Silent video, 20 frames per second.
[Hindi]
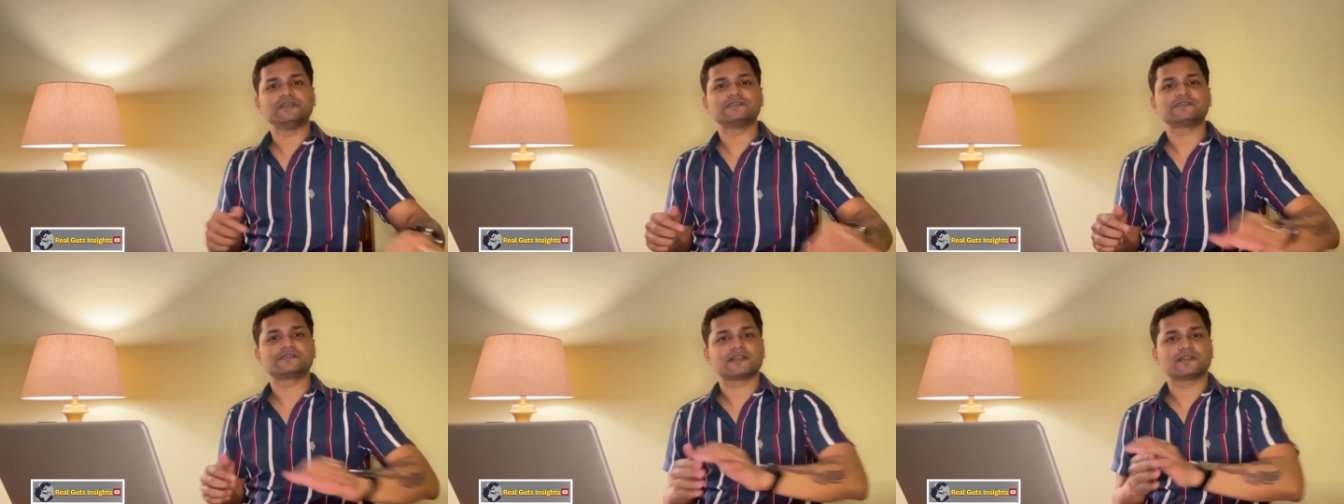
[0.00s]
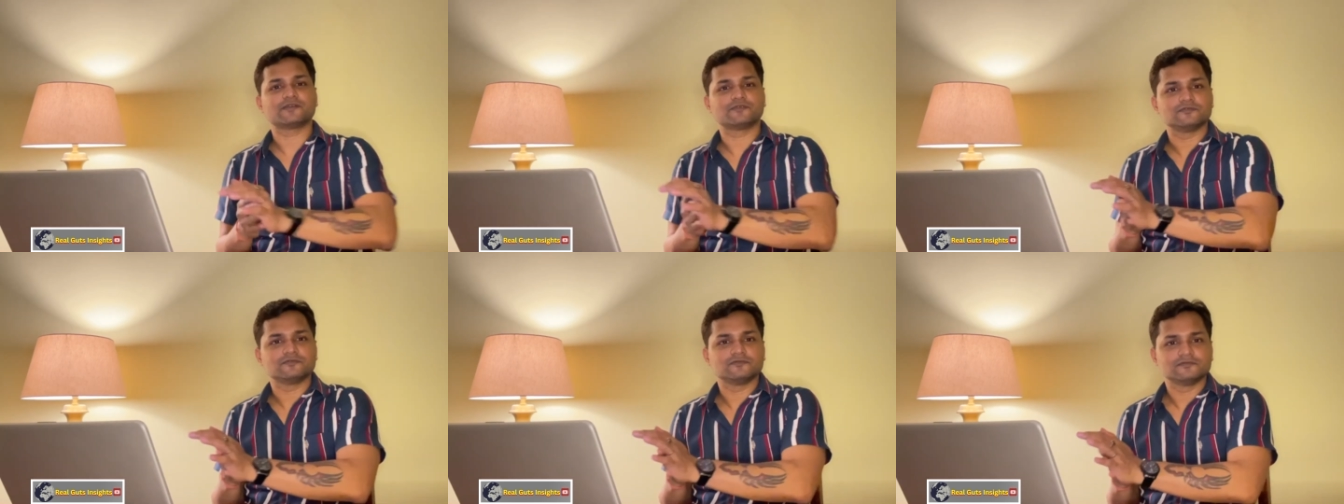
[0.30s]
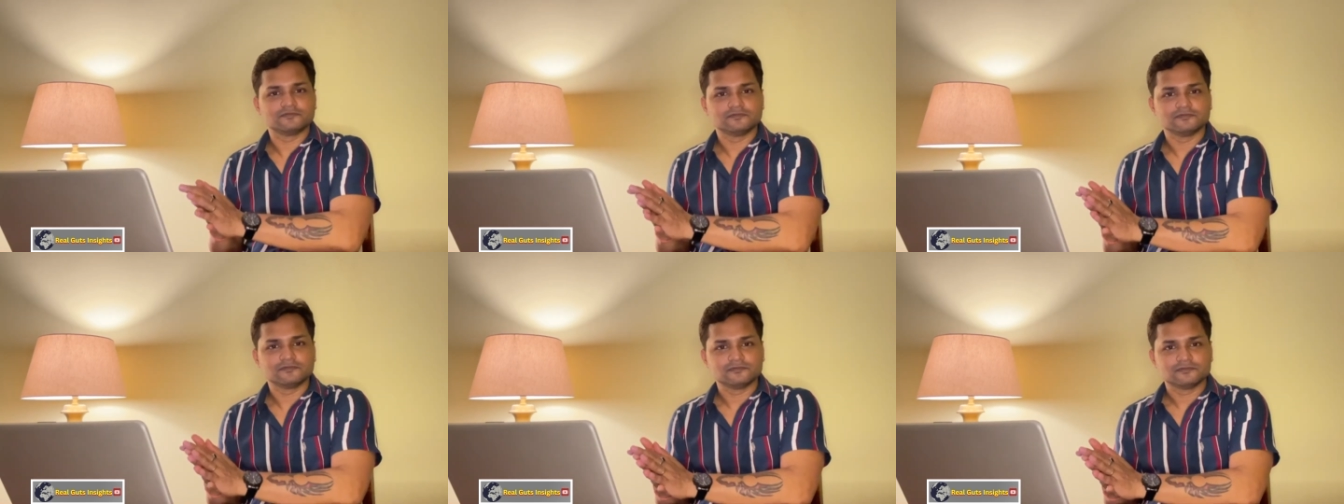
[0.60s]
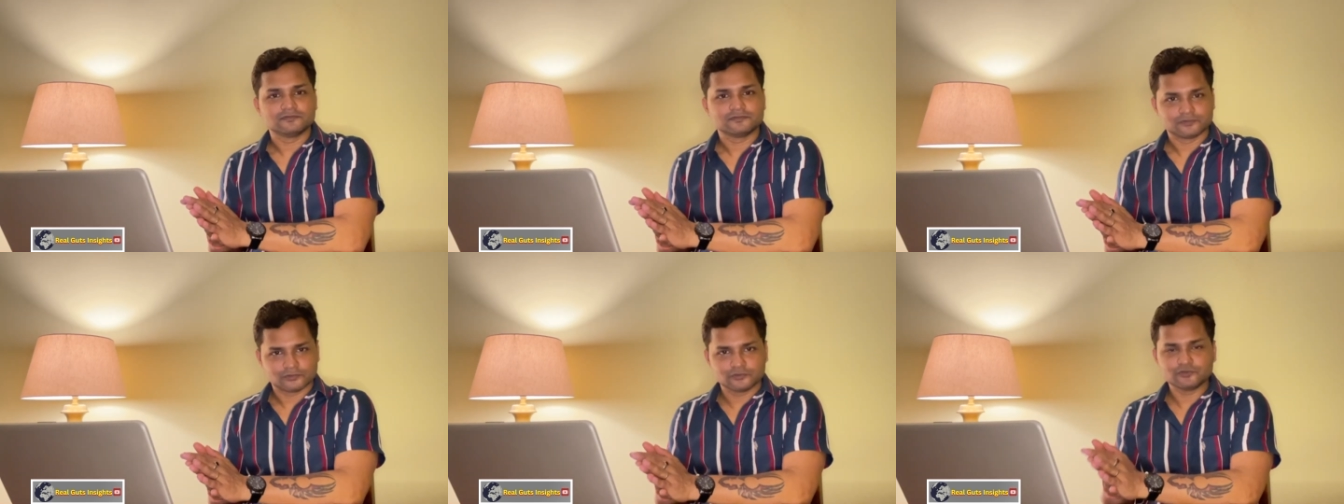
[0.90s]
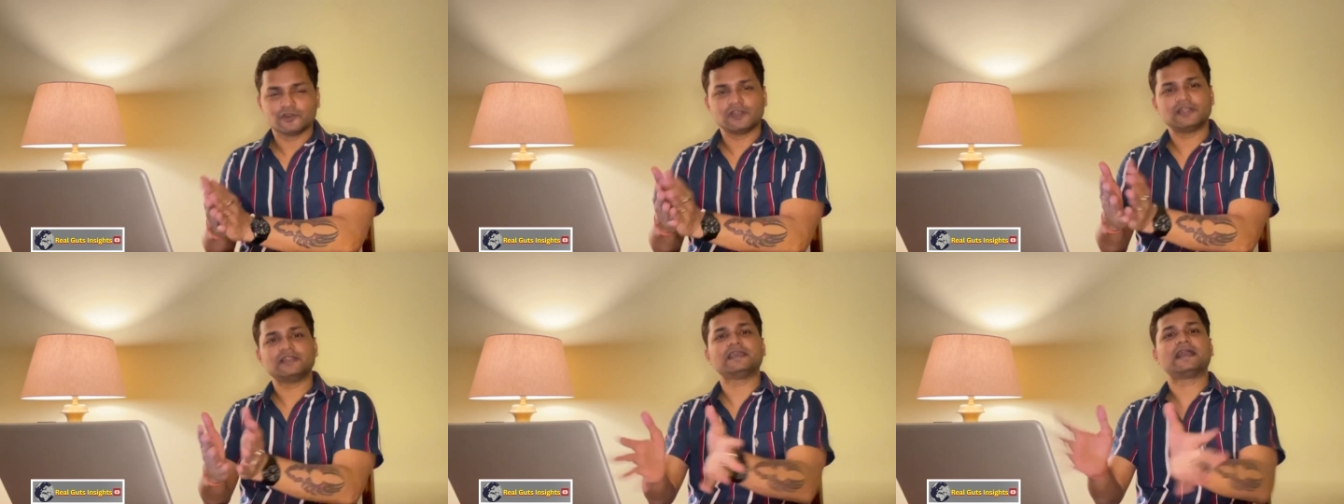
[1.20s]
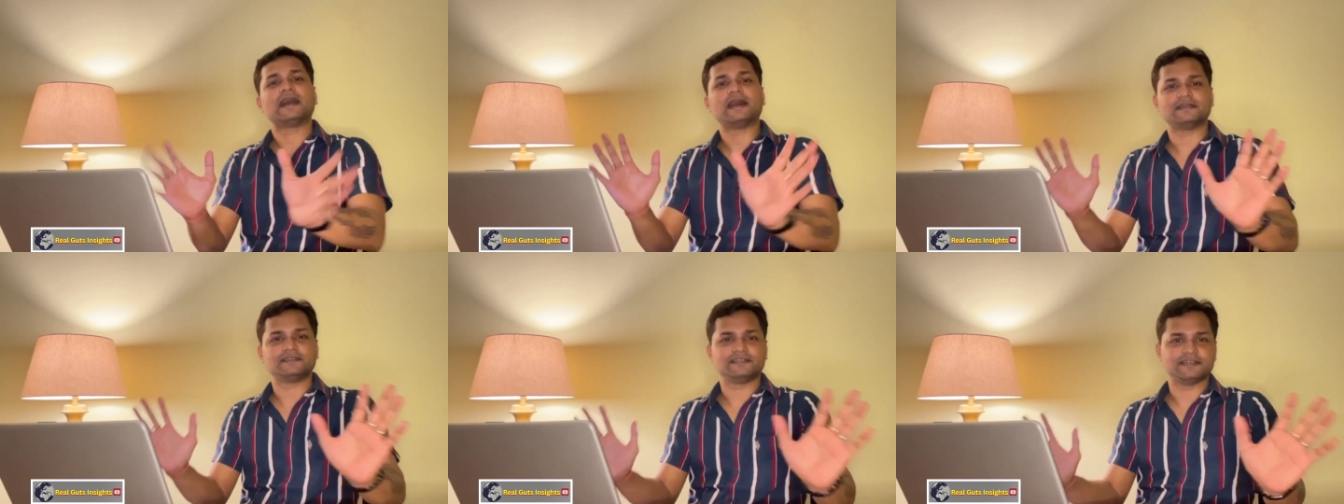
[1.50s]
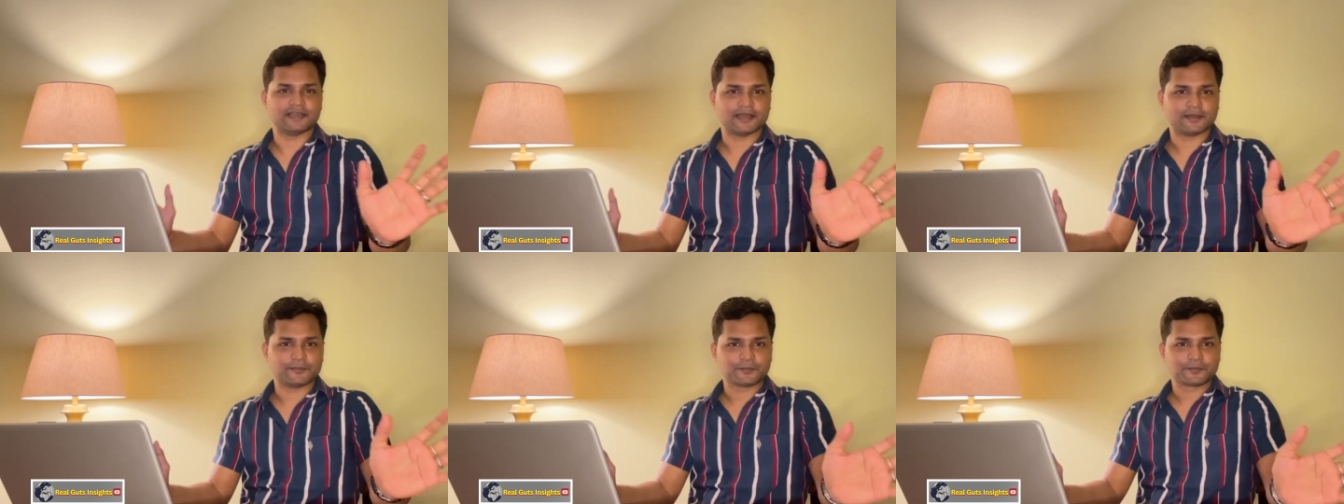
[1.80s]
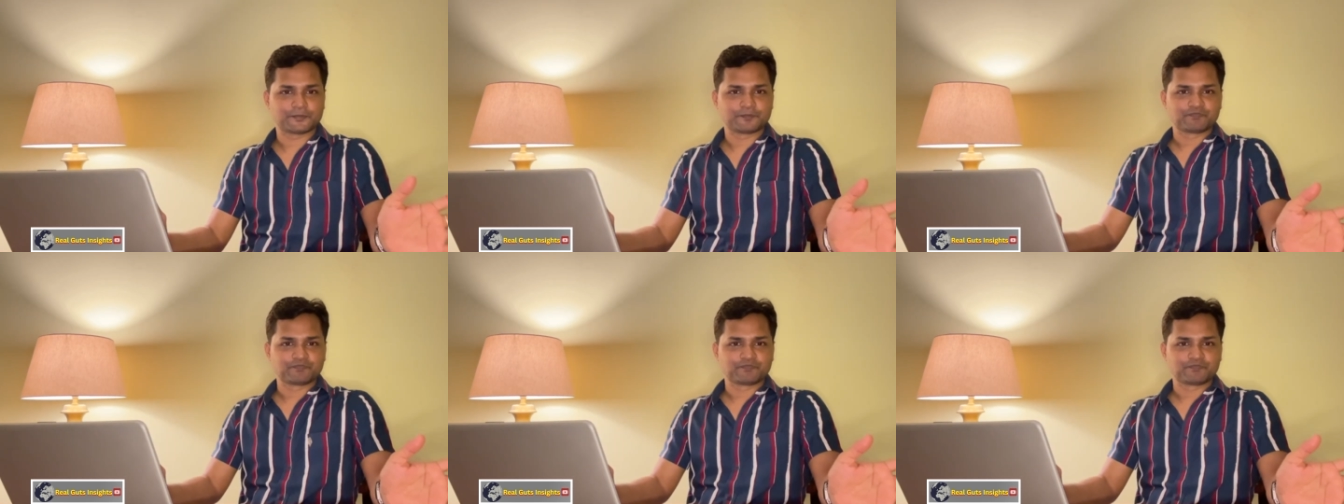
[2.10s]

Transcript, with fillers: मिनिस्टर हूँ उन्होंने दिखा दिया